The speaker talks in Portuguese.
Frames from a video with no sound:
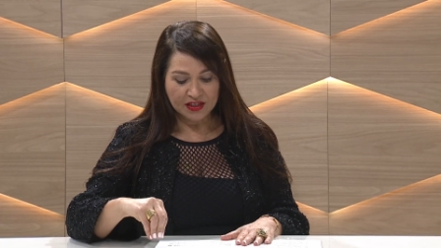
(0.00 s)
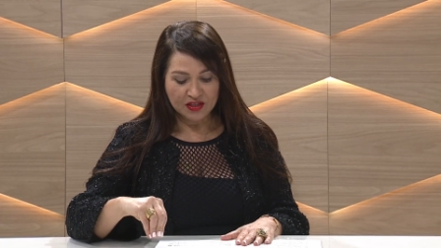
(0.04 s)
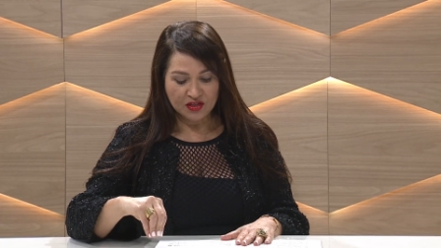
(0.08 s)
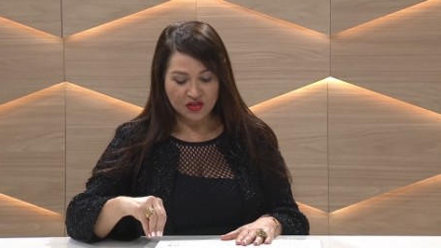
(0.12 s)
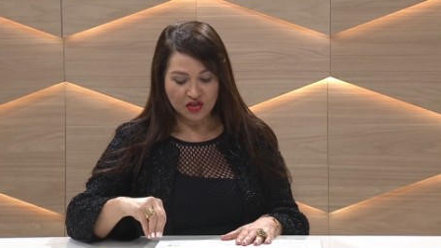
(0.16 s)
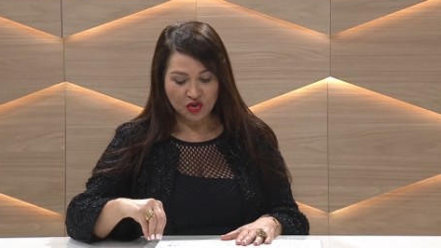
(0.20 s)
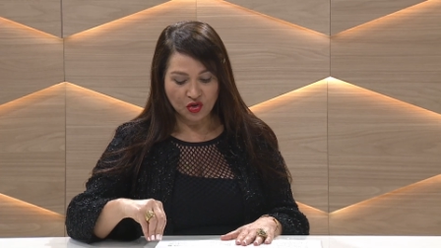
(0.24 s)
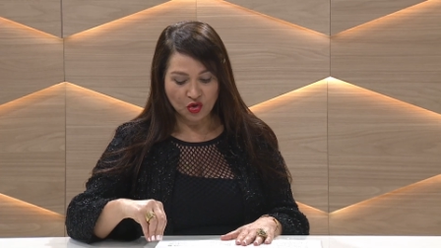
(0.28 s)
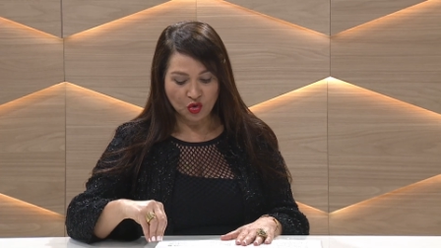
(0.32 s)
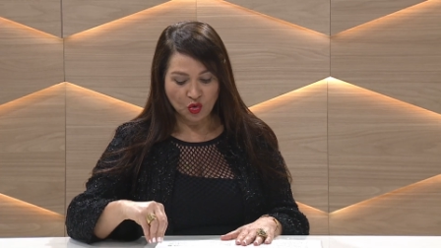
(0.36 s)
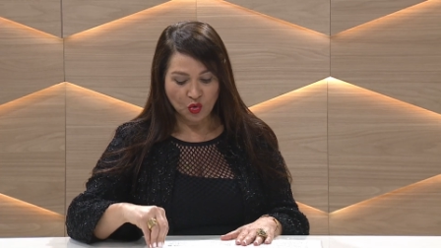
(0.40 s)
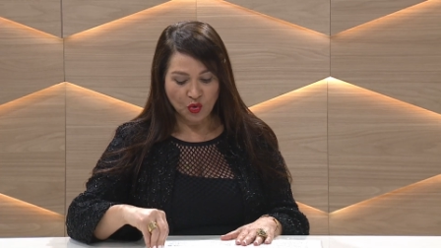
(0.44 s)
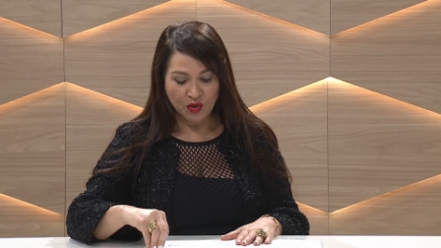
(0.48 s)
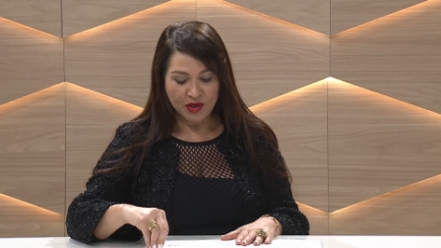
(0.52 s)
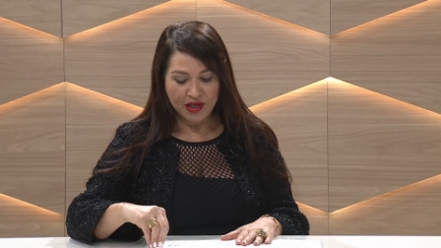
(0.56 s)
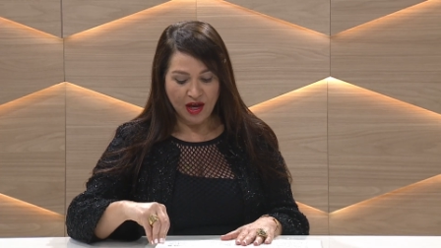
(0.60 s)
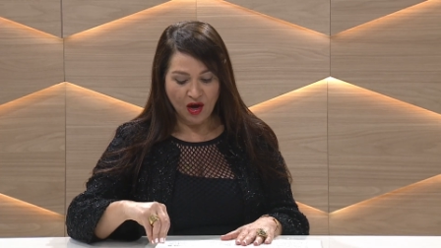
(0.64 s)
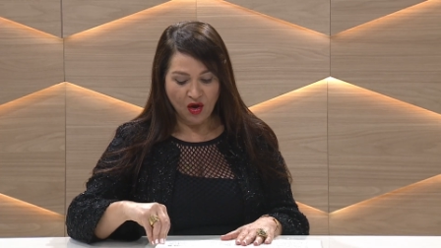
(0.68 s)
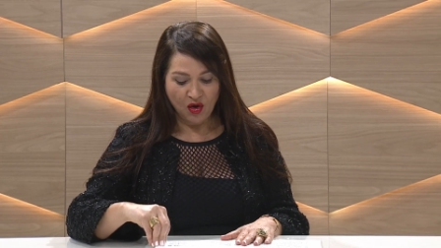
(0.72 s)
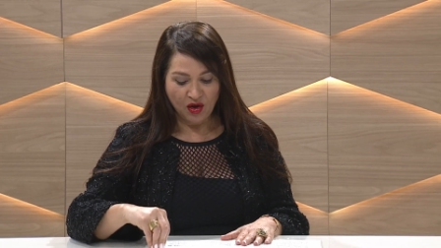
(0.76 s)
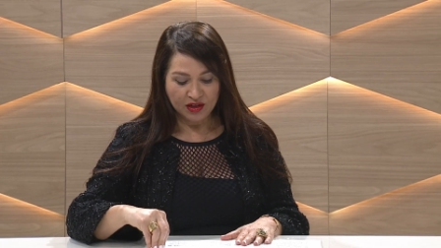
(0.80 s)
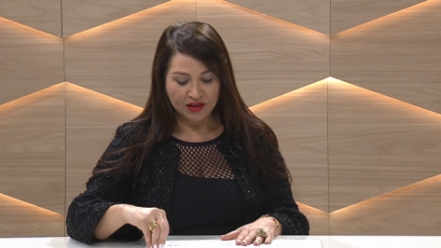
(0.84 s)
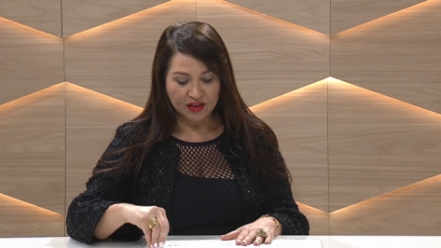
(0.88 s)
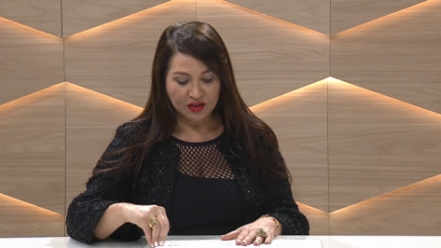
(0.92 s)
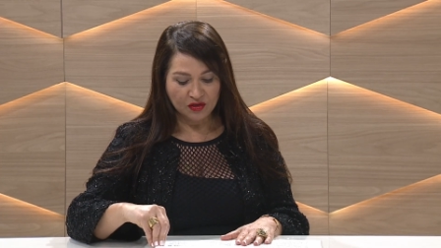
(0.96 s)
que institui
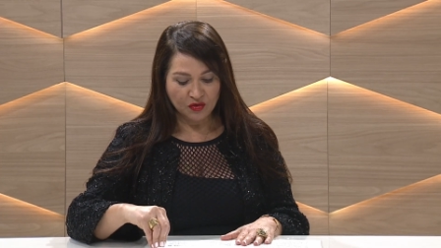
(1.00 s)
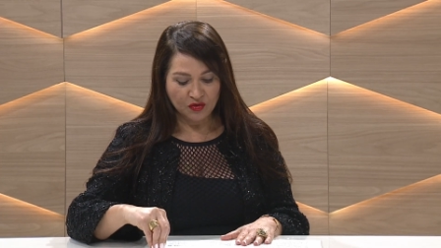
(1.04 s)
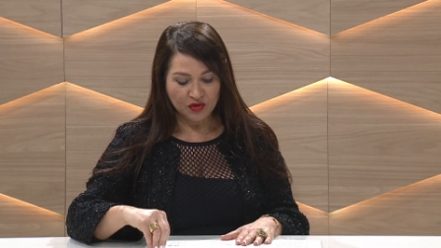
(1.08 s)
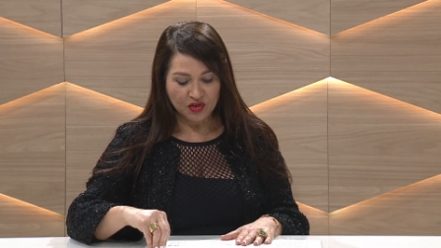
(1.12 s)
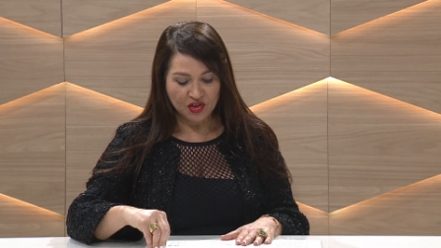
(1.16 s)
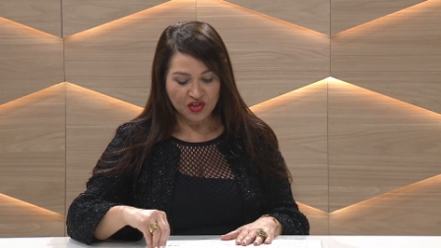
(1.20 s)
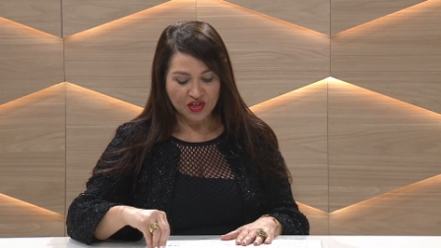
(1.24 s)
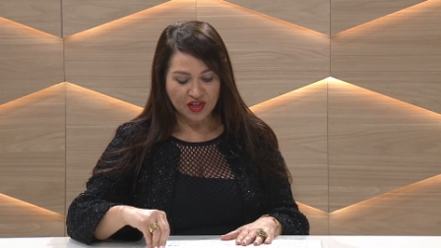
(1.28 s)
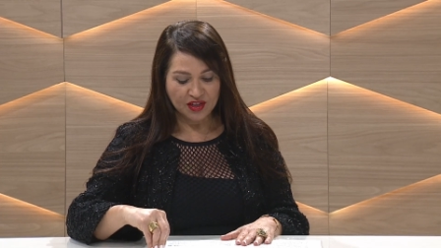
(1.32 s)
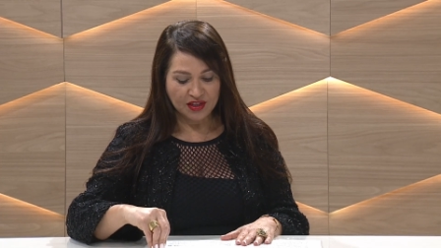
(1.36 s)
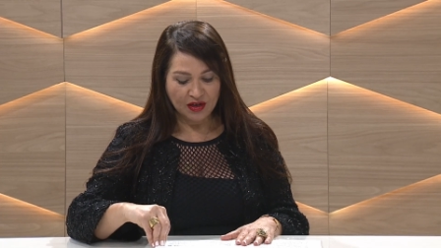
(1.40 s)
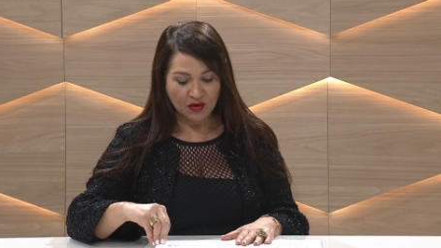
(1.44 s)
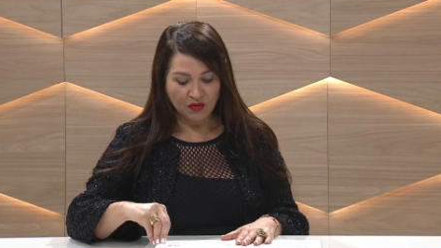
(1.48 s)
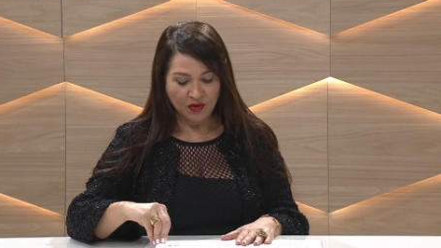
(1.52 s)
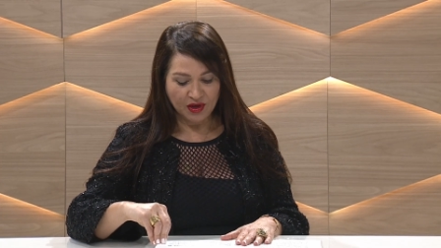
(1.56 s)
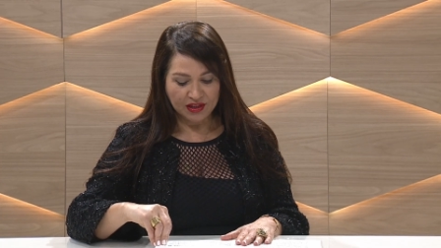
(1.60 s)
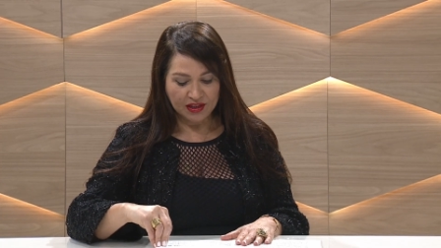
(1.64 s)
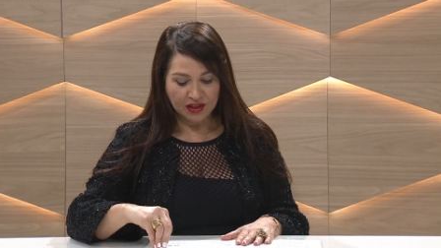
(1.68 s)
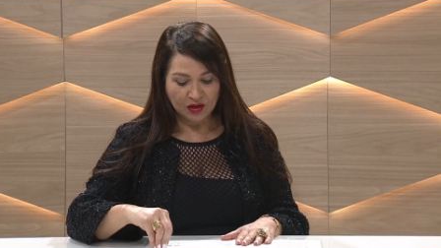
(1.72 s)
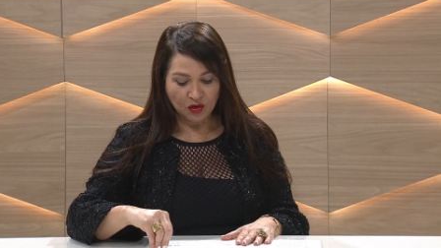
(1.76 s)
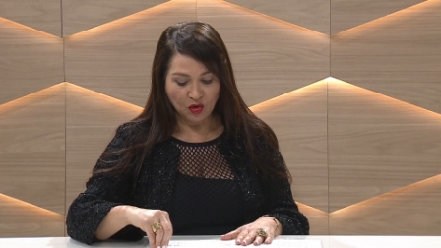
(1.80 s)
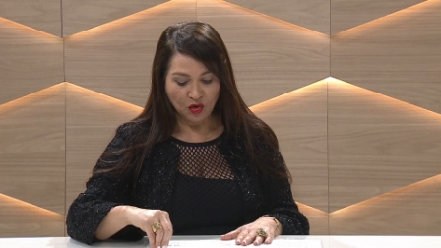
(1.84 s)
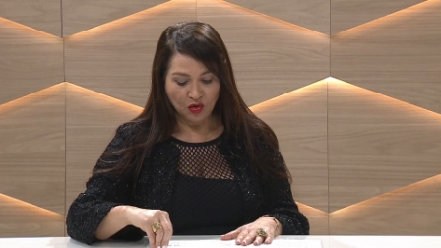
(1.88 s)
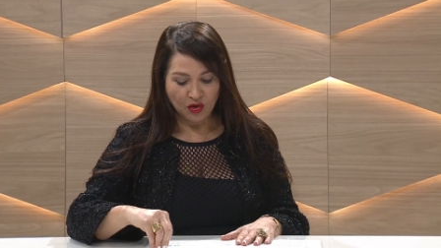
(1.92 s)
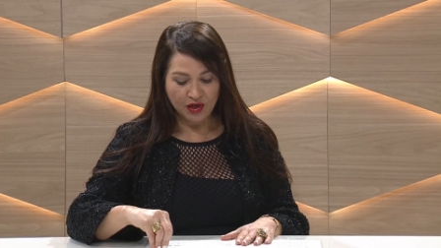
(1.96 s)
a rota turística da
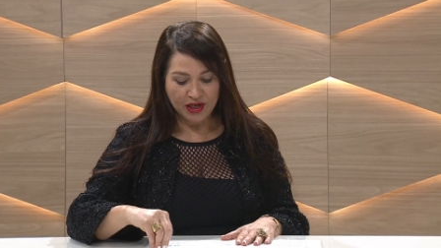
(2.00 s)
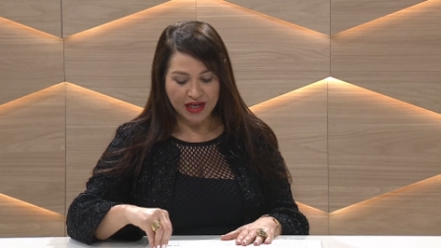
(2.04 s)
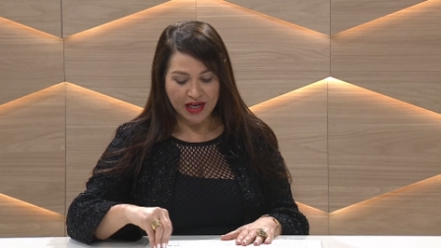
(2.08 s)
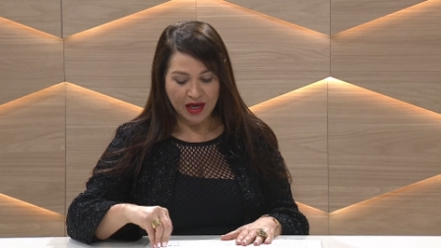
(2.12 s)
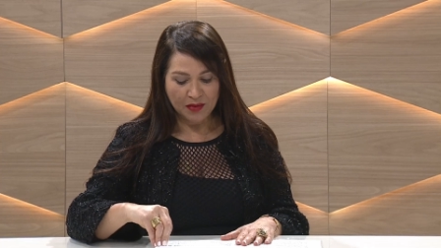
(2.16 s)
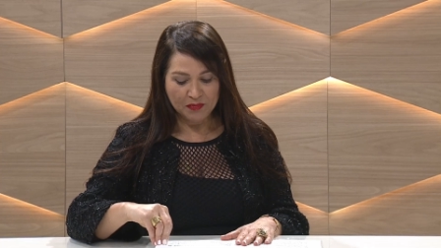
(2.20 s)
Quarta Colônia,